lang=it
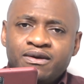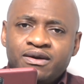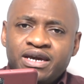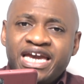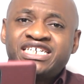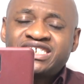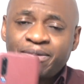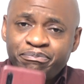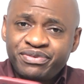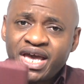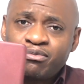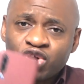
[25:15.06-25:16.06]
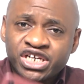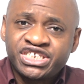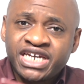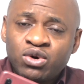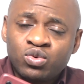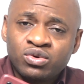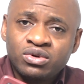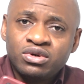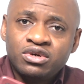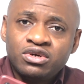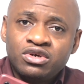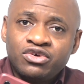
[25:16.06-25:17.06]
E sappiamo che c'è un
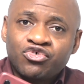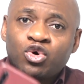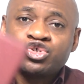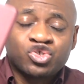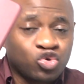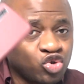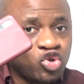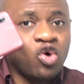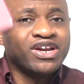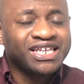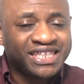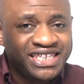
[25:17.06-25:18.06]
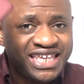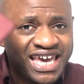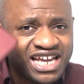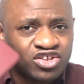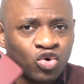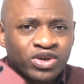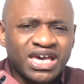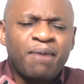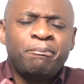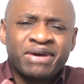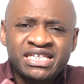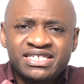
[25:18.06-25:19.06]
costruttore dietro che ha
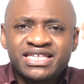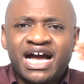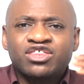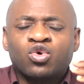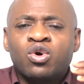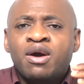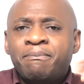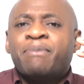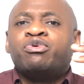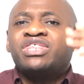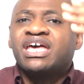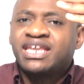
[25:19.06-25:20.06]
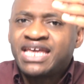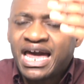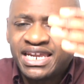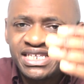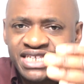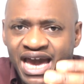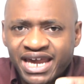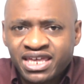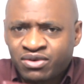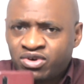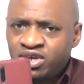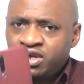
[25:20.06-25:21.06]
pensato per poter realizzare
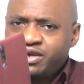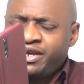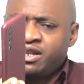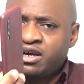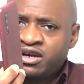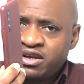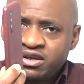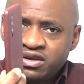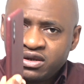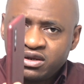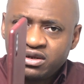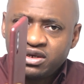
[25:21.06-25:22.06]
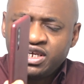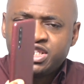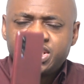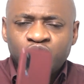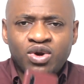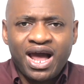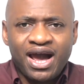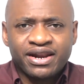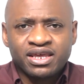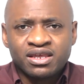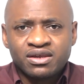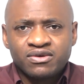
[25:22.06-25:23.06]
il, il
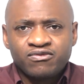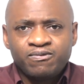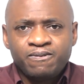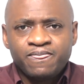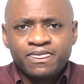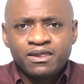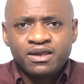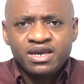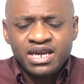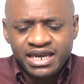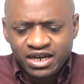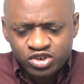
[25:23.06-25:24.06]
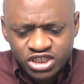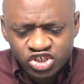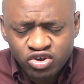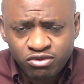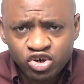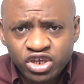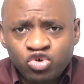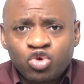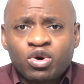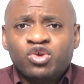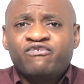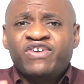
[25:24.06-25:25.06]
cellulare. Nello stesso modo in cui
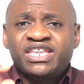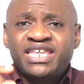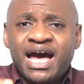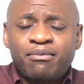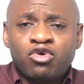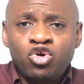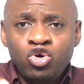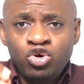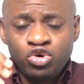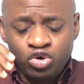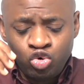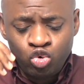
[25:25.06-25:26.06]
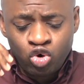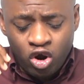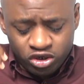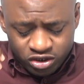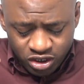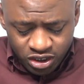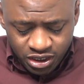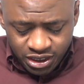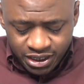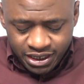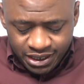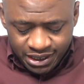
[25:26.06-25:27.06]
quando vediamo
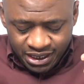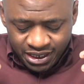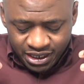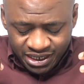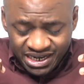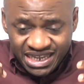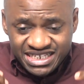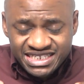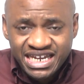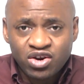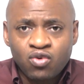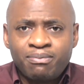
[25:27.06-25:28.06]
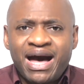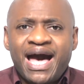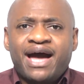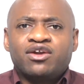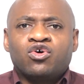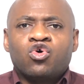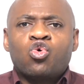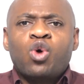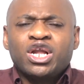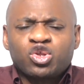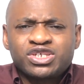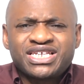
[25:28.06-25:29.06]
l'essere umano,
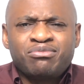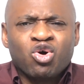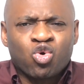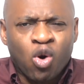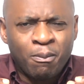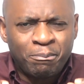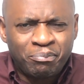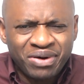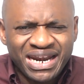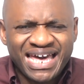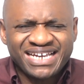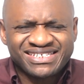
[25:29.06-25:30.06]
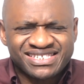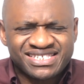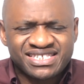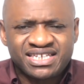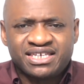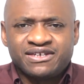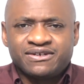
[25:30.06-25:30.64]
quanto siamo complessi,